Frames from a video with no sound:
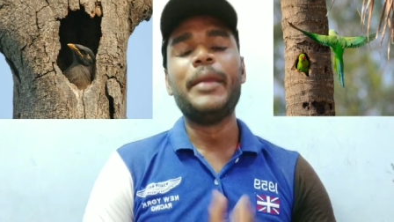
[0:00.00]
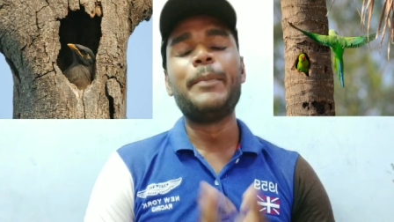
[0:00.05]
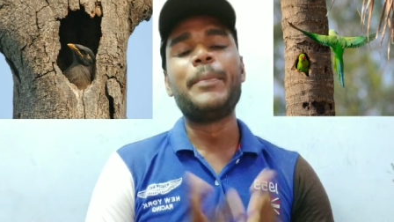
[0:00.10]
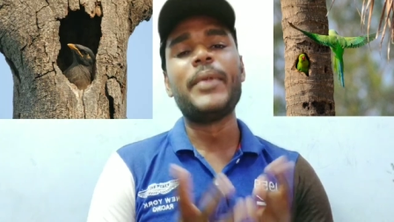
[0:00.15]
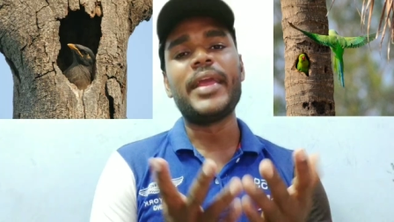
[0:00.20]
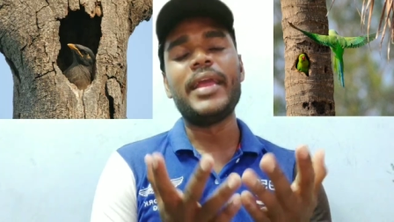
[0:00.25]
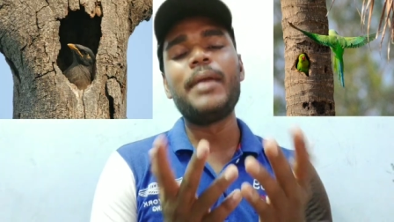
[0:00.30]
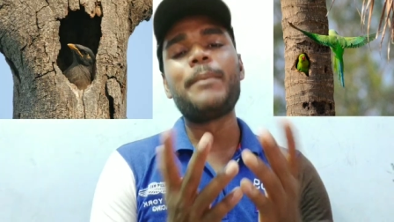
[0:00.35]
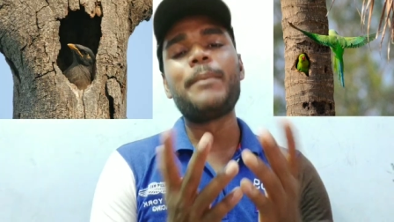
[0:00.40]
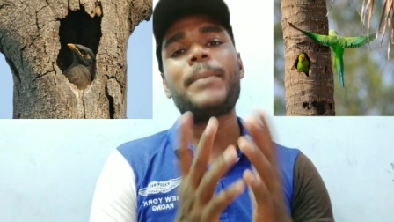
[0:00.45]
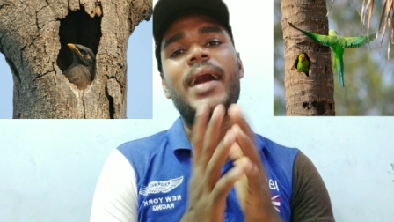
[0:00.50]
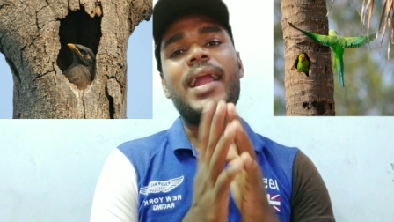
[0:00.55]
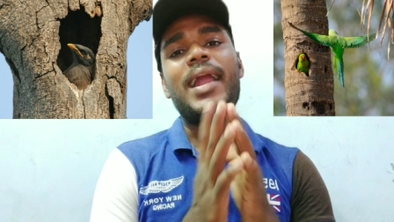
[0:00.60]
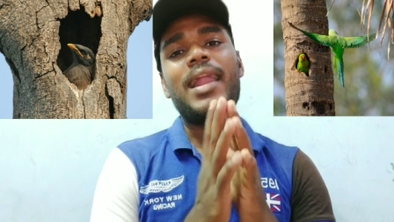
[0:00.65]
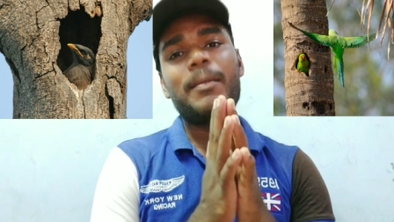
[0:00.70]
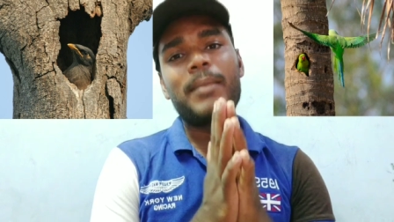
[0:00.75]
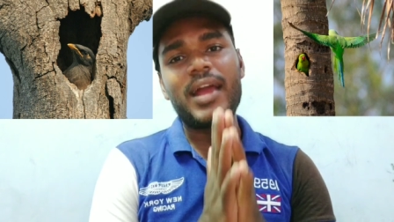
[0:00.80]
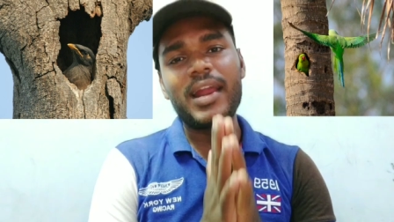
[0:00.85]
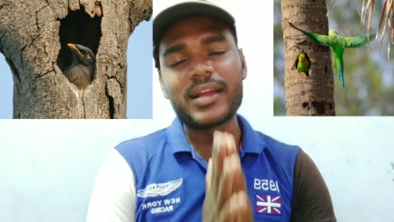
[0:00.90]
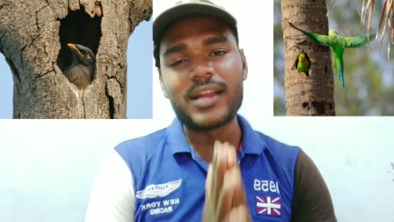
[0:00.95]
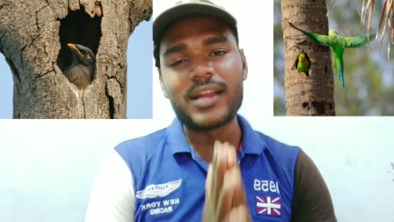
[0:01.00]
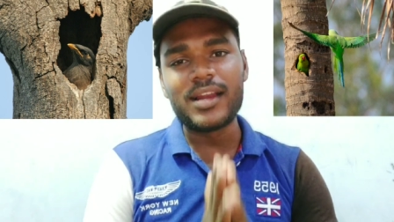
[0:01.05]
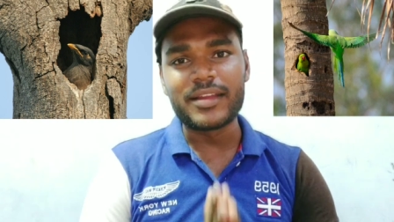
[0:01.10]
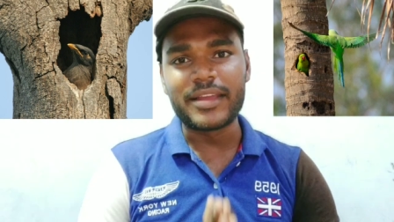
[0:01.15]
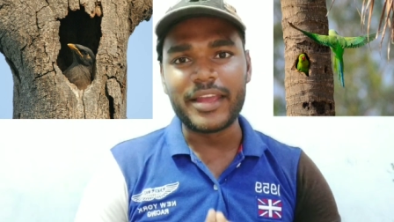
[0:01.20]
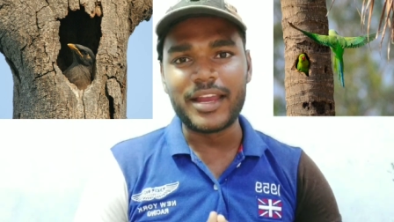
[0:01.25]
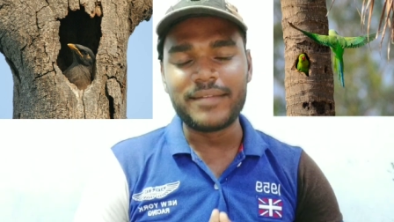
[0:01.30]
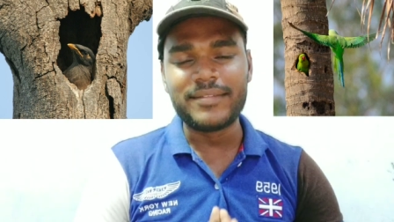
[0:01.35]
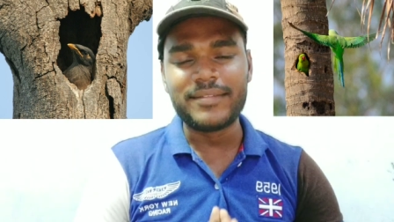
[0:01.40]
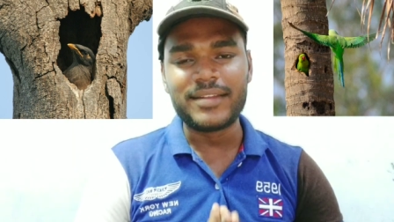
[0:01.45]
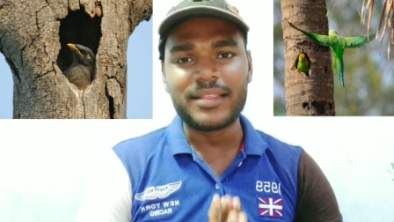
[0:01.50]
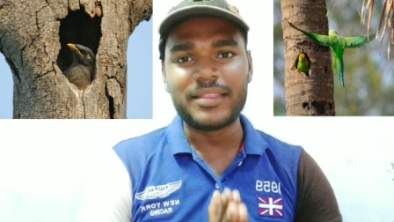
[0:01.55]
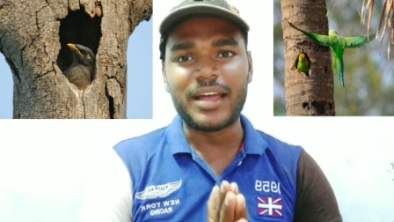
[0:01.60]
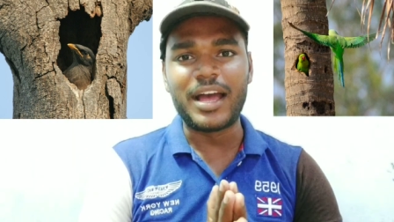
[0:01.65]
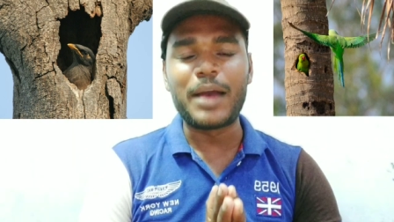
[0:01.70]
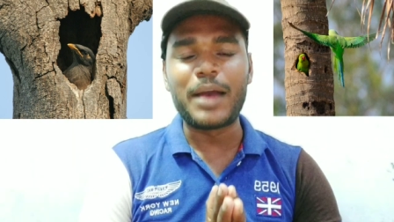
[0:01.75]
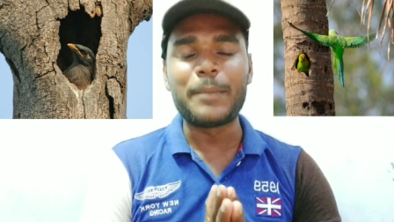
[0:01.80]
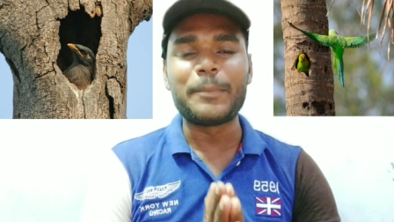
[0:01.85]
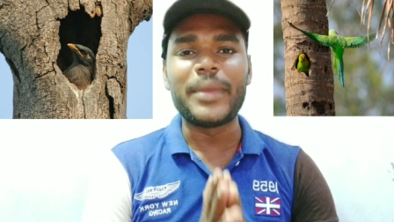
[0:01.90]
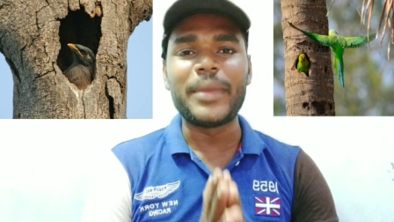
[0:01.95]
இப்படி பல மரங்கள் கீழே
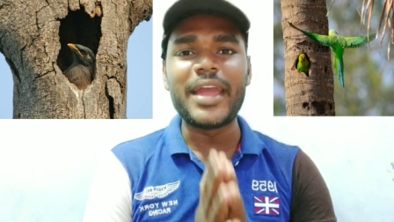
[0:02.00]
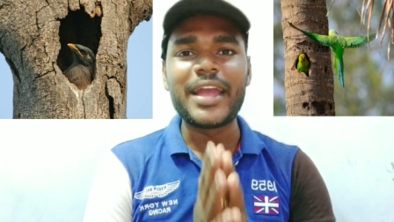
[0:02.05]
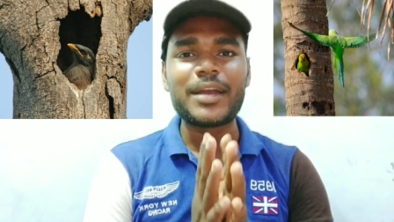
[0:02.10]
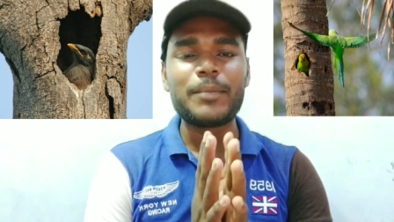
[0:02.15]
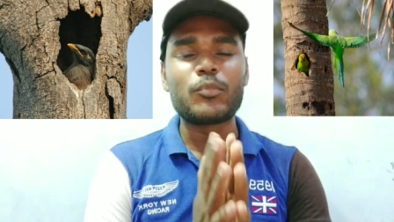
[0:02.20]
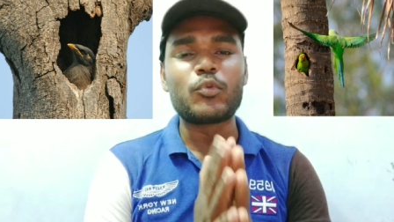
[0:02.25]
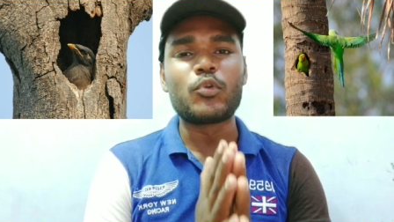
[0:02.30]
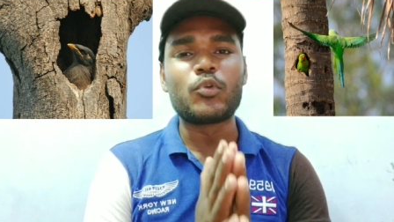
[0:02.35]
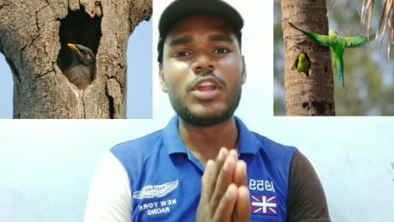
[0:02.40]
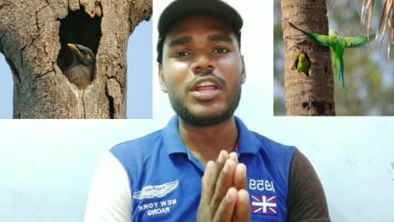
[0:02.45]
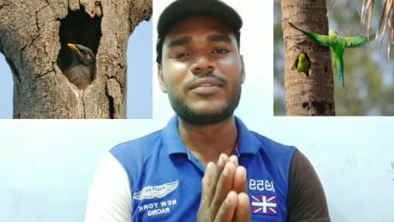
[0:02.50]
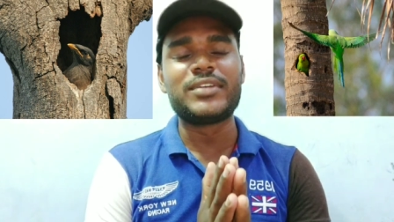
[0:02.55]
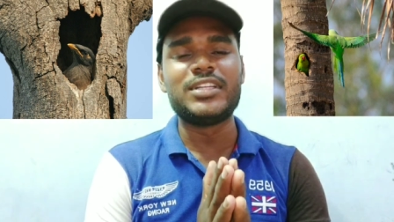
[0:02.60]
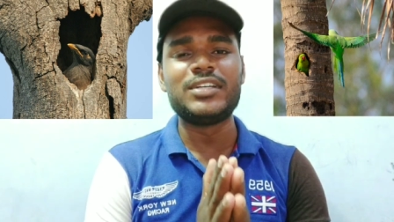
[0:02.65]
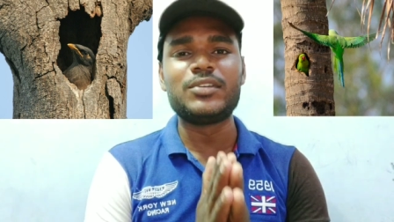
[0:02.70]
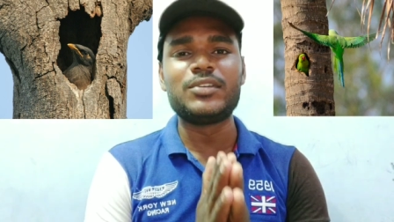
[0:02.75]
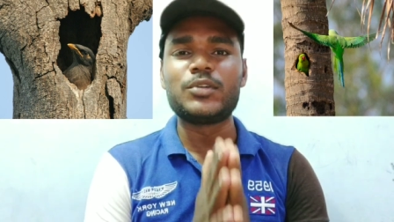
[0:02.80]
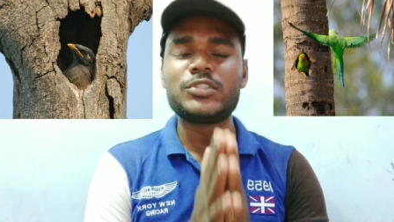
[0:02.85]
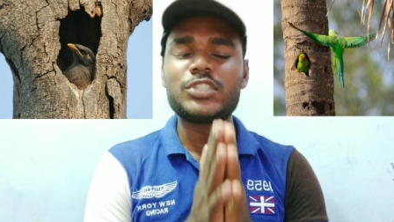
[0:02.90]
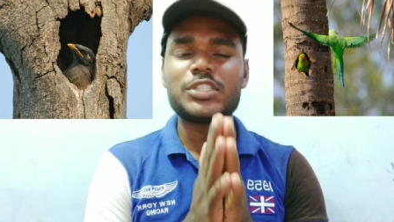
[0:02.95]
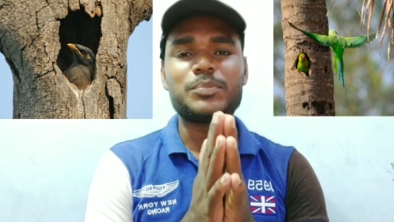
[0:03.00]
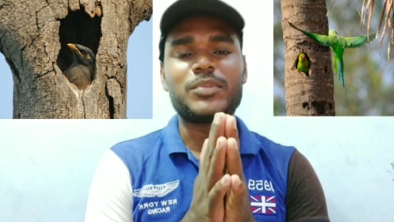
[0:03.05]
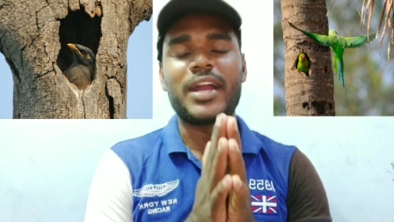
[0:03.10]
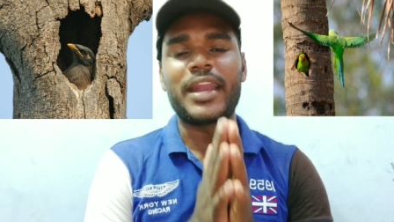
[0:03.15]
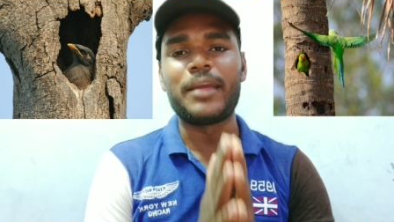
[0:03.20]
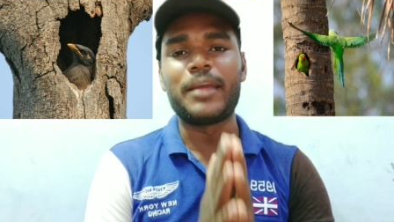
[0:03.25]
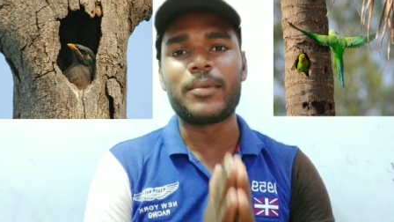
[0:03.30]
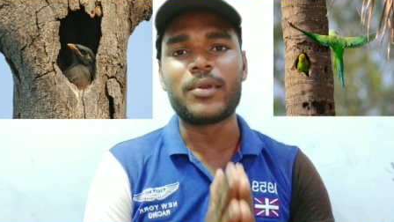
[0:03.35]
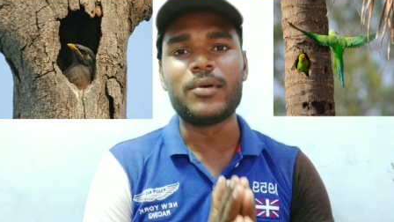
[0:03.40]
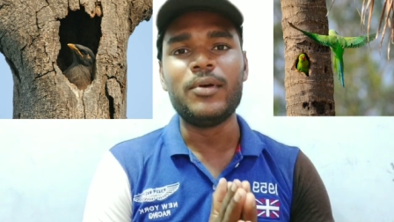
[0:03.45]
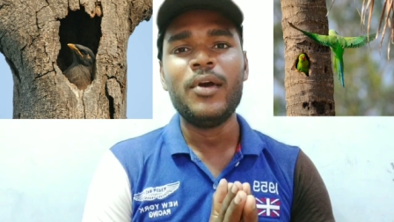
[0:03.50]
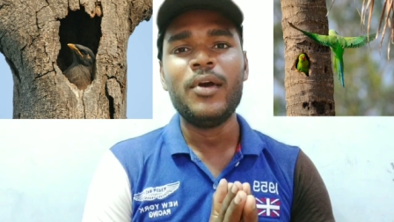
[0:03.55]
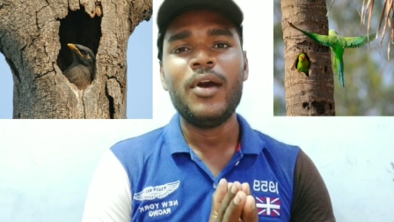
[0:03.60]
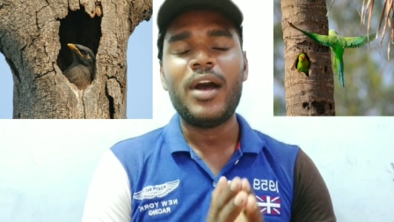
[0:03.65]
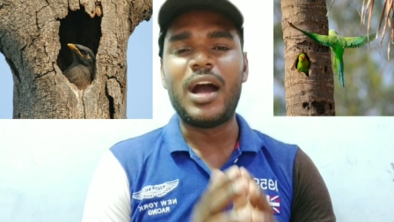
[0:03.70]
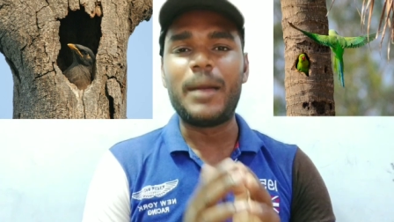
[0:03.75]
விழுந்தால் மேகம் குளிர்வது கொஞ்சம் தடைப்படும்